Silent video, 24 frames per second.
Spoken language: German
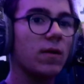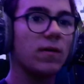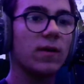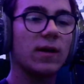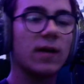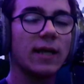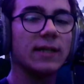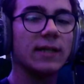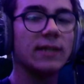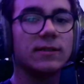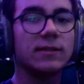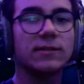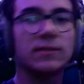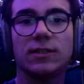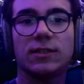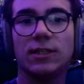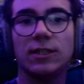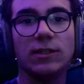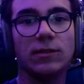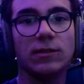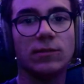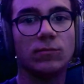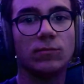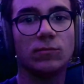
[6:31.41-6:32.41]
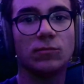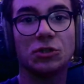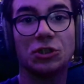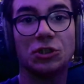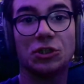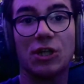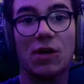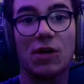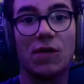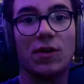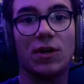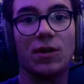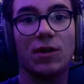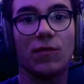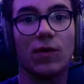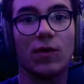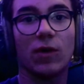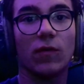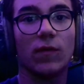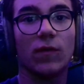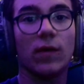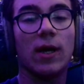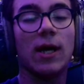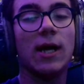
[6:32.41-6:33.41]
kann sie sich definitiv
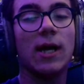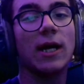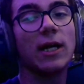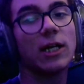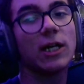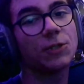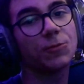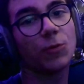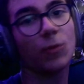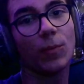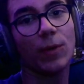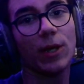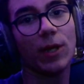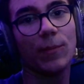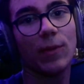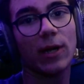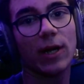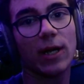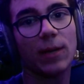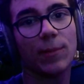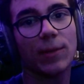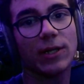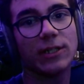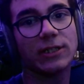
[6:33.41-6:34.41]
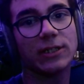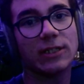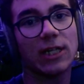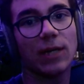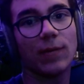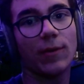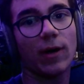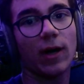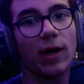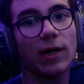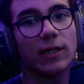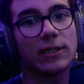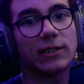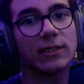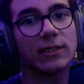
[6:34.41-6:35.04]
kaufen. Das Problem leider bei diesen Kameras